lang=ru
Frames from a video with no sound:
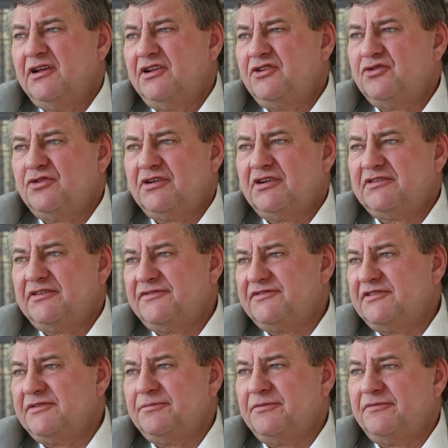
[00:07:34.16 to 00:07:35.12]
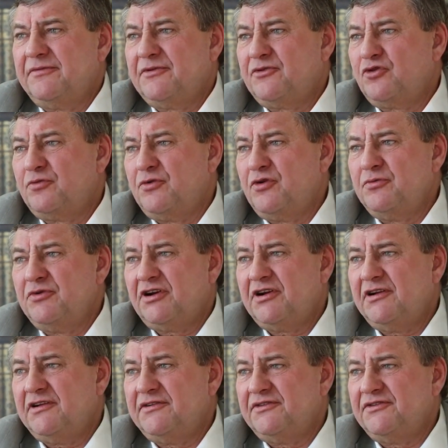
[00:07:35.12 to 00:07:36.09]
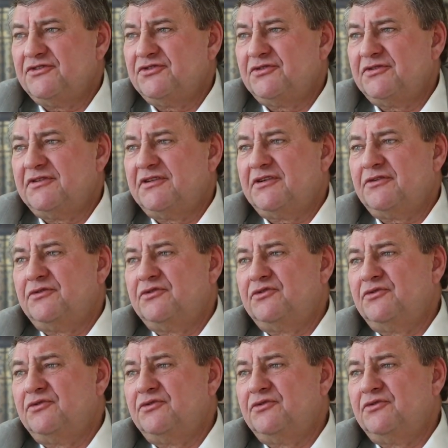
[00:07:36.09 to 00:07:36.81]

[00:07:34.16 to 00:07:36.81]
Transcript: Что-то как-то все вокруг поумирали, и что-то так вот,